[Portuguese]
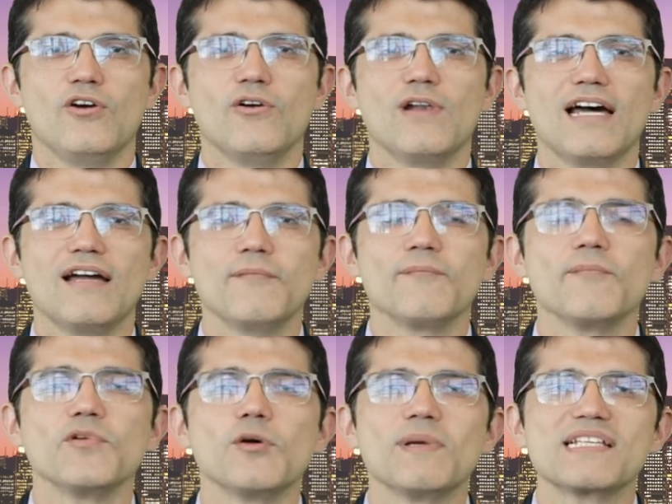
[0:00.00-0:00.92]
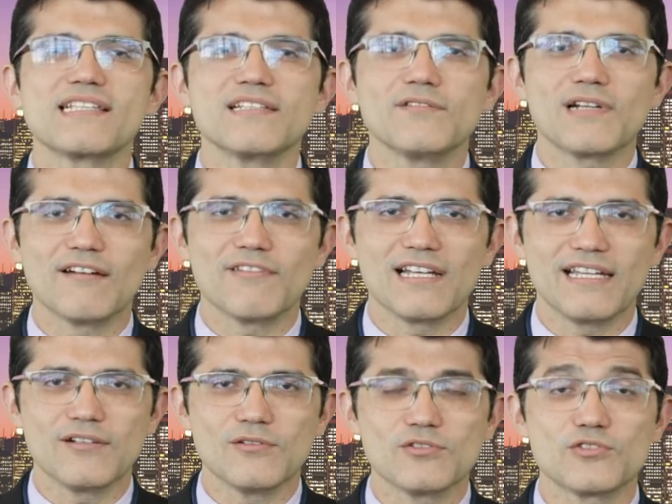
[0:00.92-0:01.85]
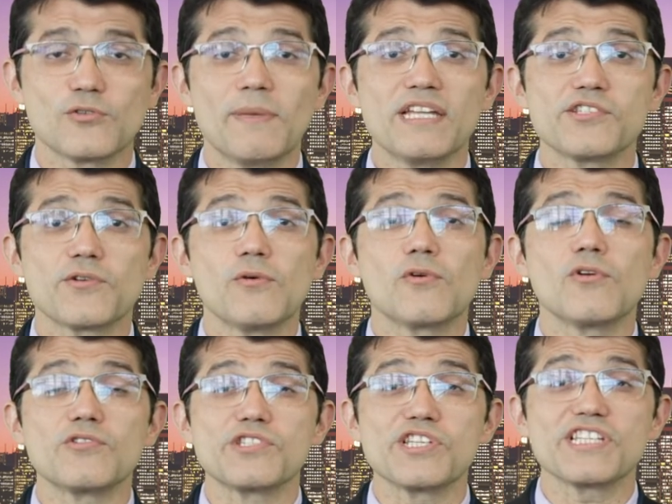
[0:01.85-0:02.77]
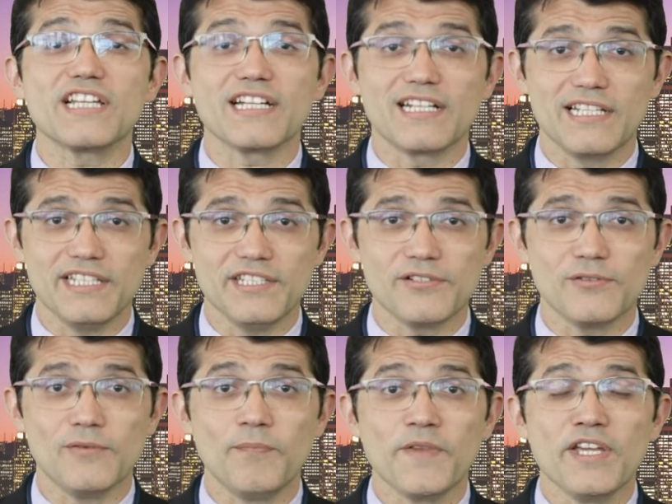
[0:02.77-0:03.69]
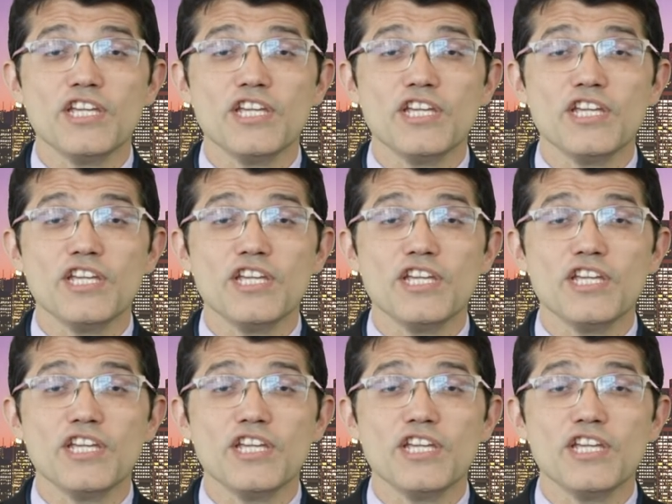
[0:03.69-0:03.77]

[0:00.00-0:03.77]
Olá, meu nome é Sandro Cavalero, sou médico oncologista clínico.